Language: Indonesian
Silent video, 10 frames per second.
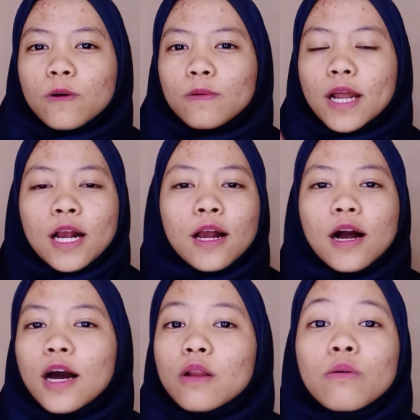udah nggak
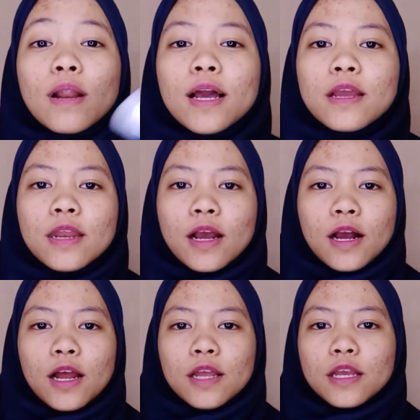ngaruh lagi deh
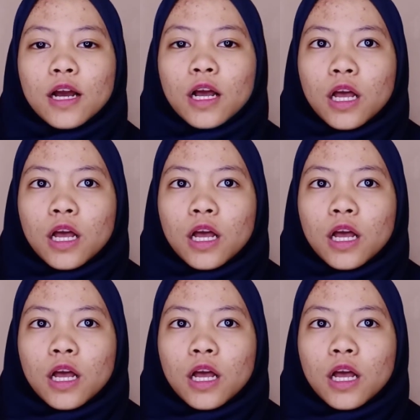kayaknya